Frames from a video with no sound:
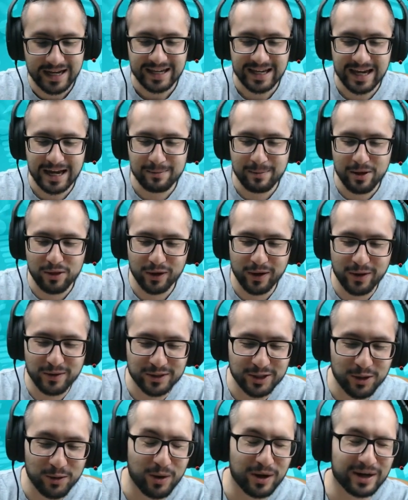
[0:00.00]
Y el mazo que vamos a
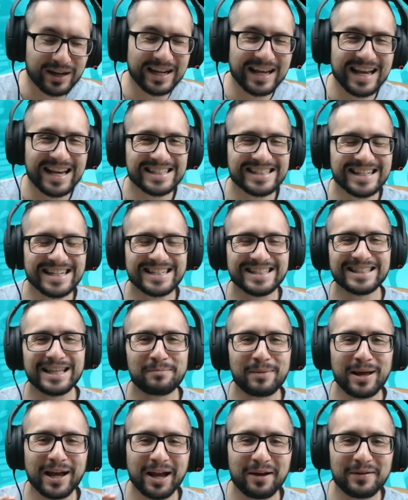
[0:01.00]
jugar es esta
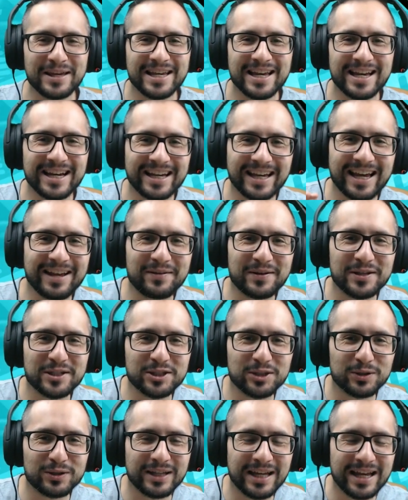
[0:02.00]
maravilla que he
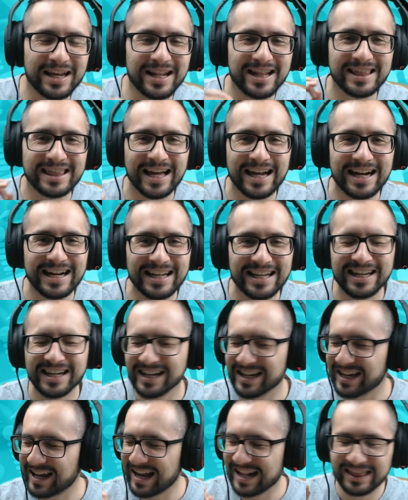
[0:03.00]
visto de Tali.
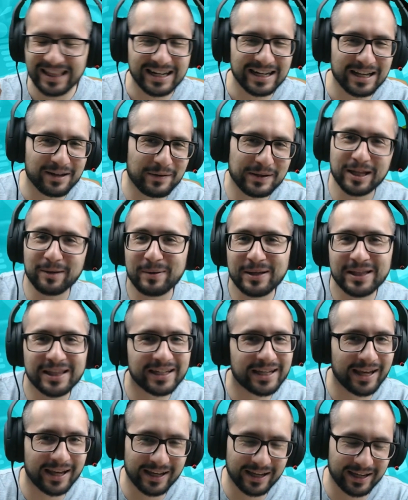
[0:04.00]
El Tali vietnamita
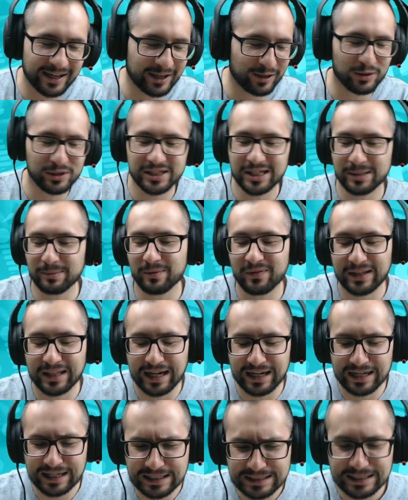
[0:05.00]
que quedó en
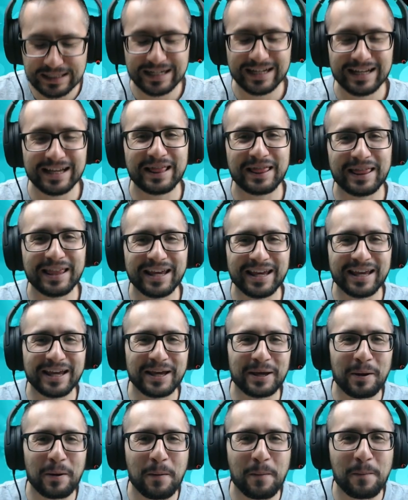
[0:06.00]
semifinales
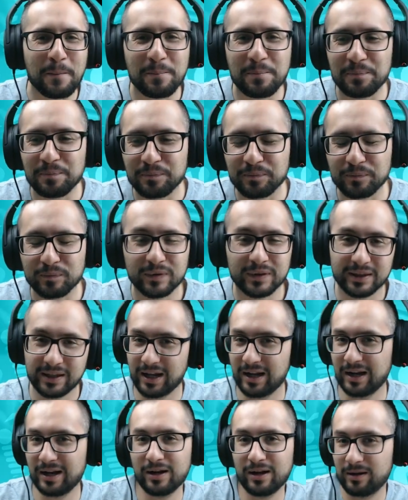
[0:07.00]
mm,
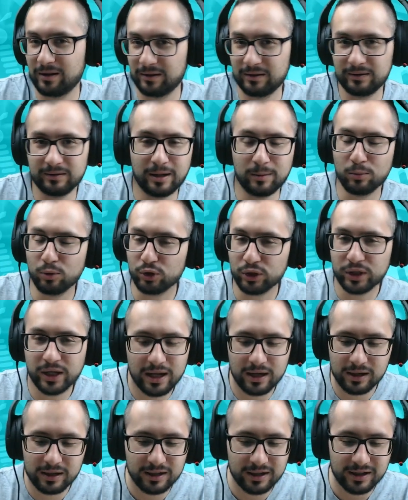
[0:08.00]
del, del
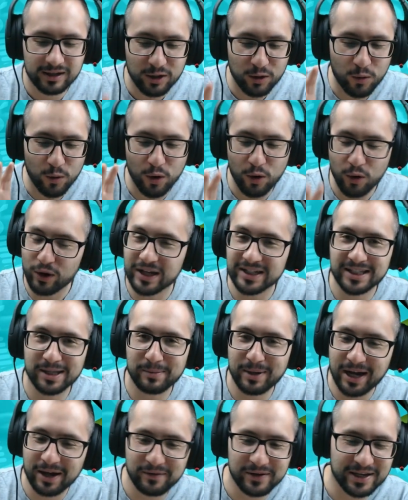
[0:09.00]
Mundial juego con esta
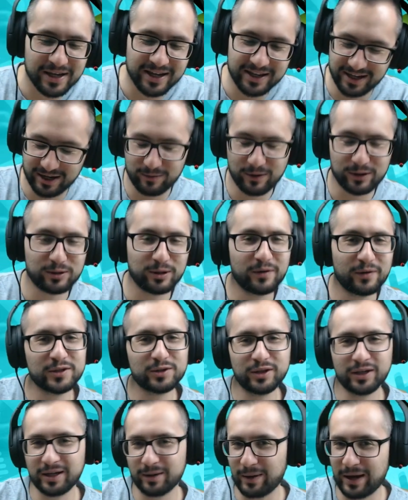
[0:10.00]
magavilla y en cuanto lo he visto
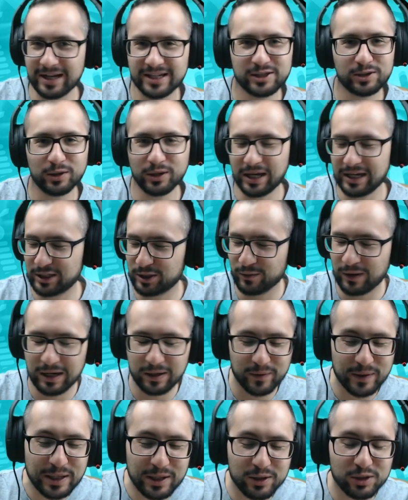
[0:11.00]
dije, esto, esto va al
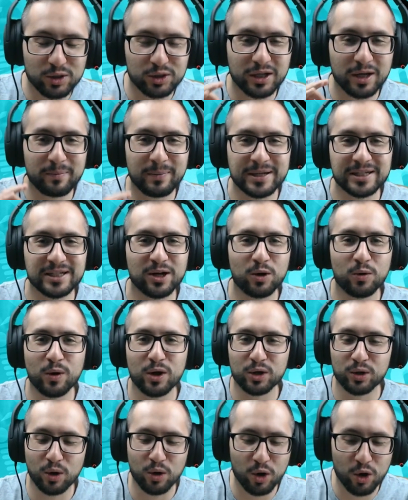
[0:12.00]
vídeo, yo tenía pensado jugar
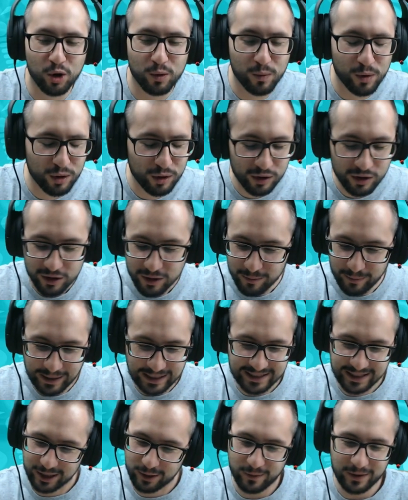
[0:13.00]
con globo, porque es
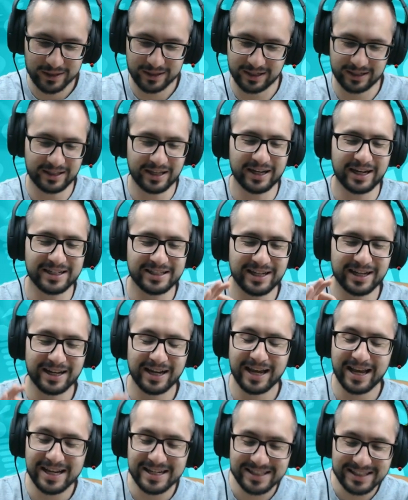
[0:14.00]
que no va a ser, tiene que ser
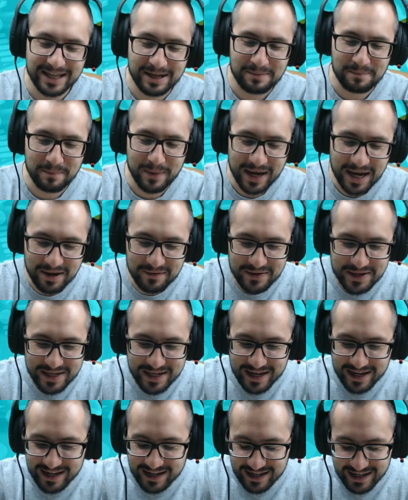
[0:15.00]
esta magavilla